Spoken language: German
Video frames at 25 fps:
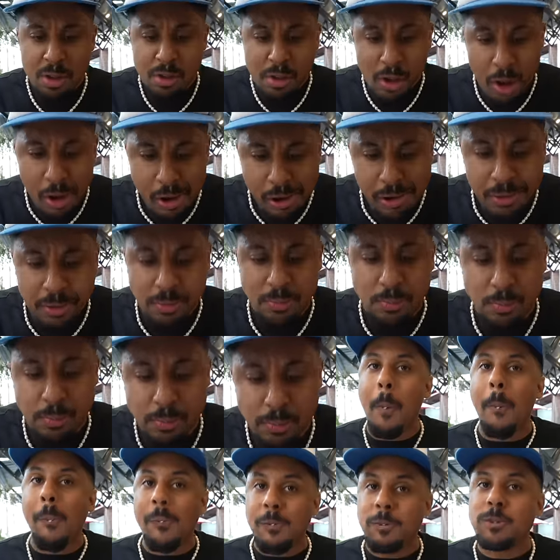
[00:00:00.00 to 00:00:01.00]
Köln!
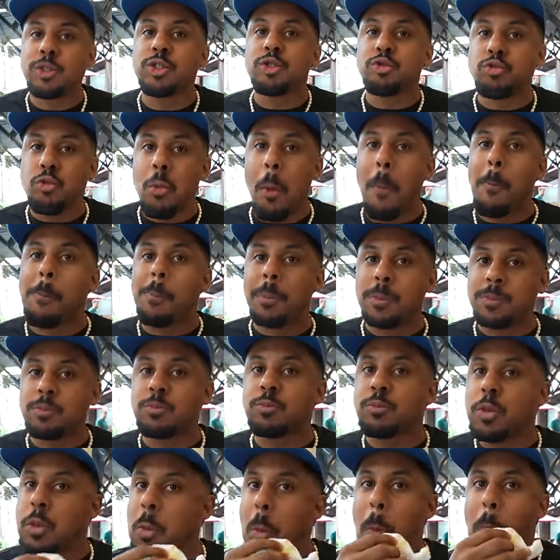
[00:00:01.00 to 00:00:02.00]
Wer sagt in Köln
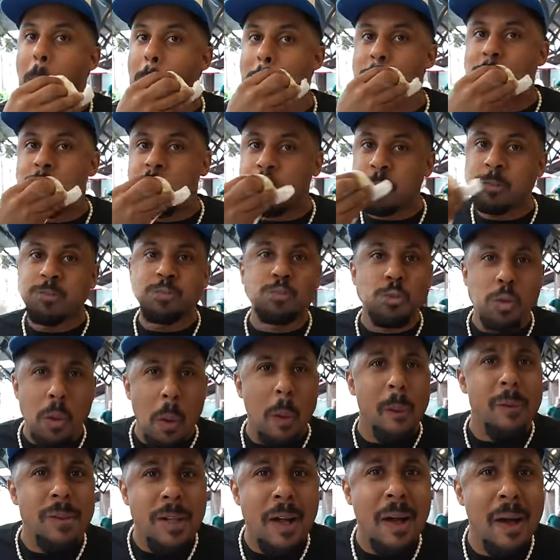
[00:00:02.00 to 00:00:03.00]
Köln ist guten Döner?
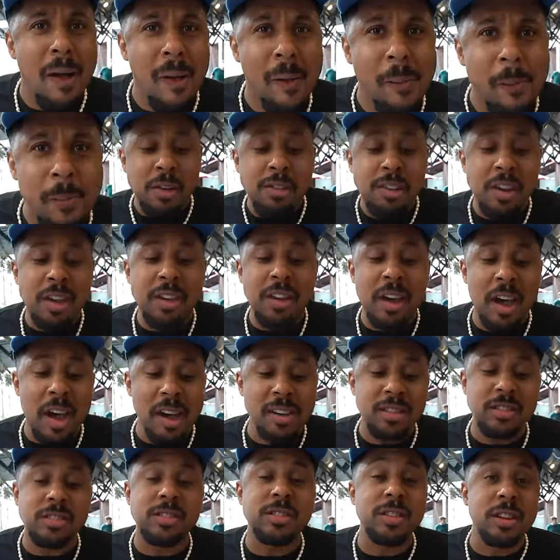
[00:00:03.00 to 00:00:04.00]
Ja, jeder
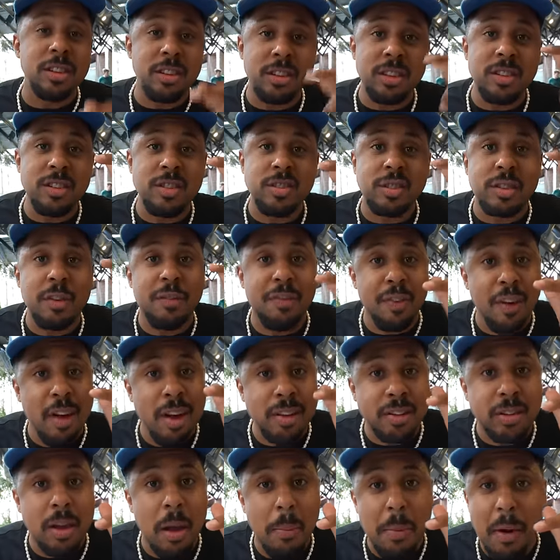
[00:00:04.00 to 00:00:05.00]
Einzelne, den ich
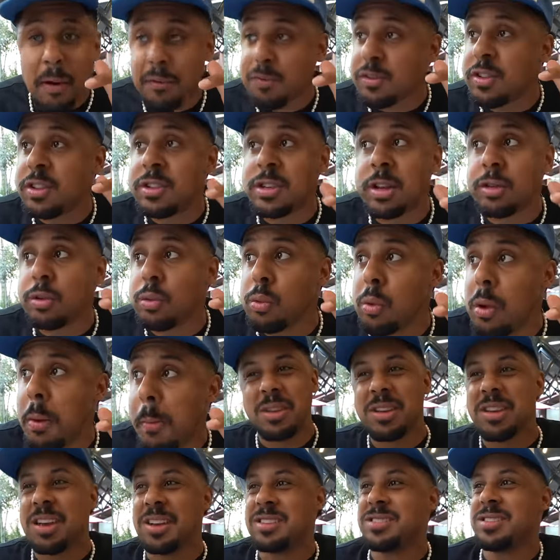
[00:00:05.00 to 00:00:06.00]
gefragt habe auf dieser Tour,
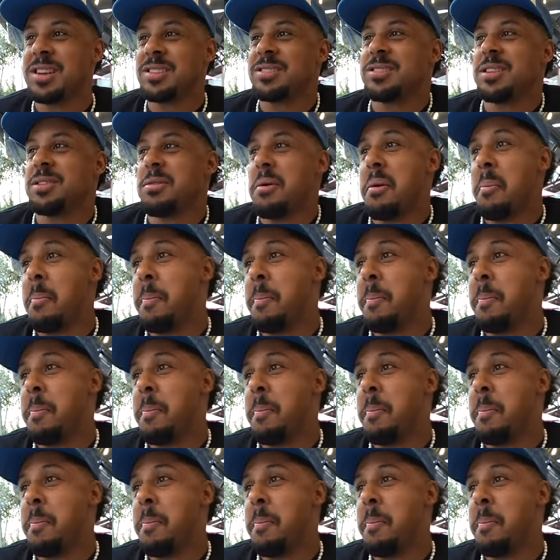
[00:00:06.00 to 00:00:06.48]
der gesagt hat,